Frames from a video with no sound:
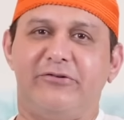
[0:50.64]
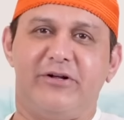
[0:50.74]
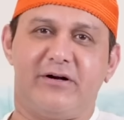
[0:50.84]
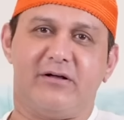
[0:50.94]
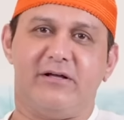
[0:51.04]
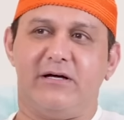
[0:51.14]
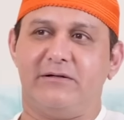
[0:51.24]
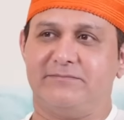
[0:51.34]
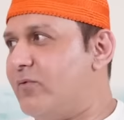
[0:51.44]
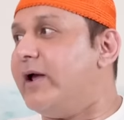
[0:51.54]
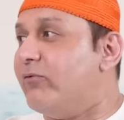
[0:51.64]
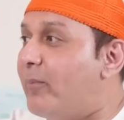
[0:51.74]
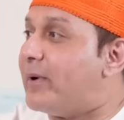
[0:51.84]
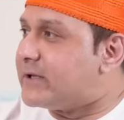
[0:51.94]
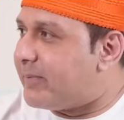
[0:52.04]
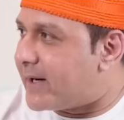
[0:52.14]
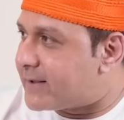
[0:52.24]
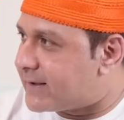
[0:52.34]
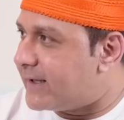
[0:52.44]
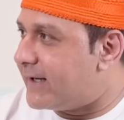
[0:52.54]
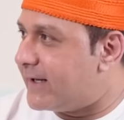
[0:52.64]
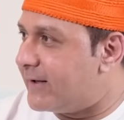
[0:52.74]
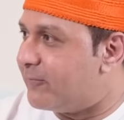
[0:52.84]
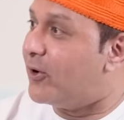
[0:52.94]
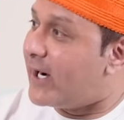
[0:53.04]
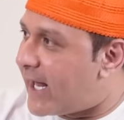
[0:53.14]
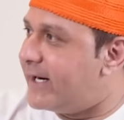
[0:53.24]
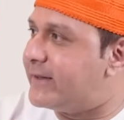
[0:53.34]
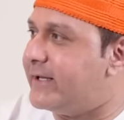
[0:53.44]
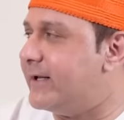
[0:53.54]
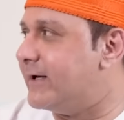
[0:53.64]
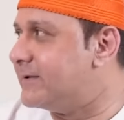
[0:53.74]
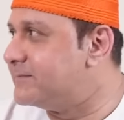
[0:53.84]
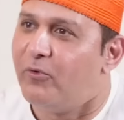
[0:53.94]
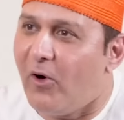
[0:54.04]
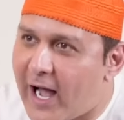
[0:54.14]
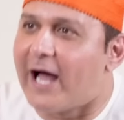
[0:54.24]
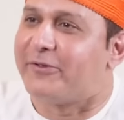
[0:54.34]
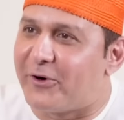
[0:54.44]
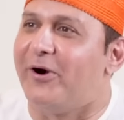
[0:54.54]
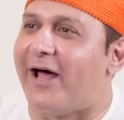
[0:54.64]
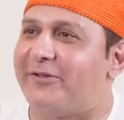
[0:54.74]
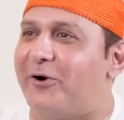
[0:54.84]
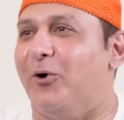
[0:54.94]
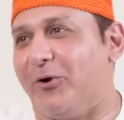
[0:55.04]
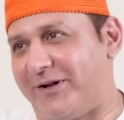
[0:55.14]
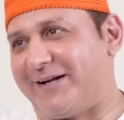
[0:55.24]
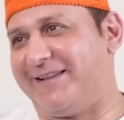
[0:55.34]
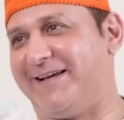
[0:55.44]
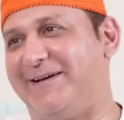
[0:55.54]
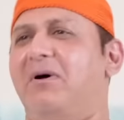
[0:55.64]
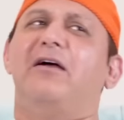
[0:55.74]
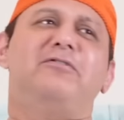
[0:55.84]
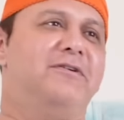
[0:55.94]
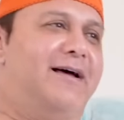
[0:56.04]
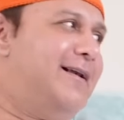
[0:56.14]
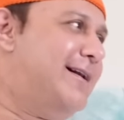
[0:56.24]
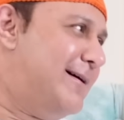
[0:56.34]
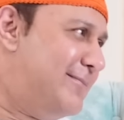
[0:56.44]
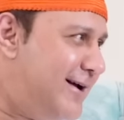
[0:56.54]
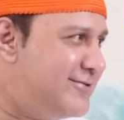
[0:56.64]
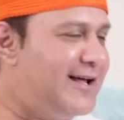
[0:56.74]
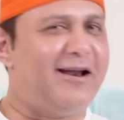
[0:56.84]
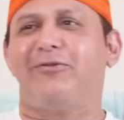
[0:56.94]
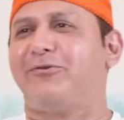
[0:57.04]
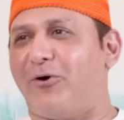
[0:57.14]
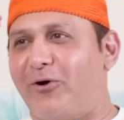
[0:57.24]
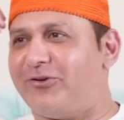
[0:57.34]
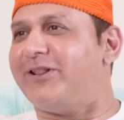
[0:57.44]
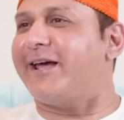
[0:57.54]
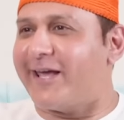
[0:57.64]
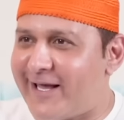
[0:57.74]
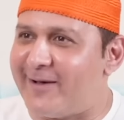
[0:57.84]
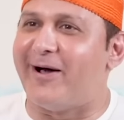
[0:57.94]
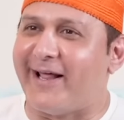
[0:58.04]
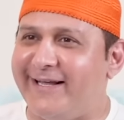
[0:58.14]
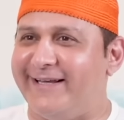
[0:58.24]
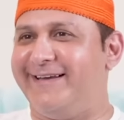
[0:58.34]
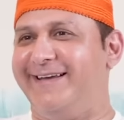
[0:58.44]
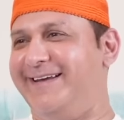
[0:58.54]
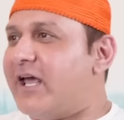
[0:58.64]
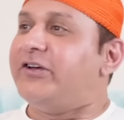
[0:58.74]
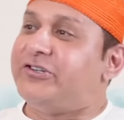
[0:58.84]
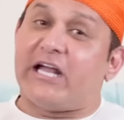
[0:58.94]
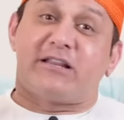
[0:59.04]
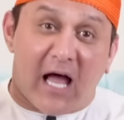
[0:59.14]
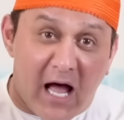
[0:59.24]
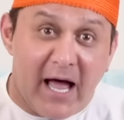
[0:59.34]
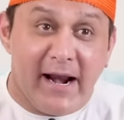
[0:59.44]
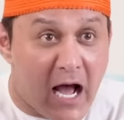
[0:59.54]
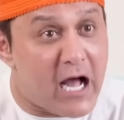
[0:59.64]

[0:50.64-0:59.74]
मैंने शिरक किया वही वो बदबخت है वो लानती है वो हाजिर नाजर हो सकता है माशाल्लाह माशाल्लाह सोच देखे हमारी कि शैतान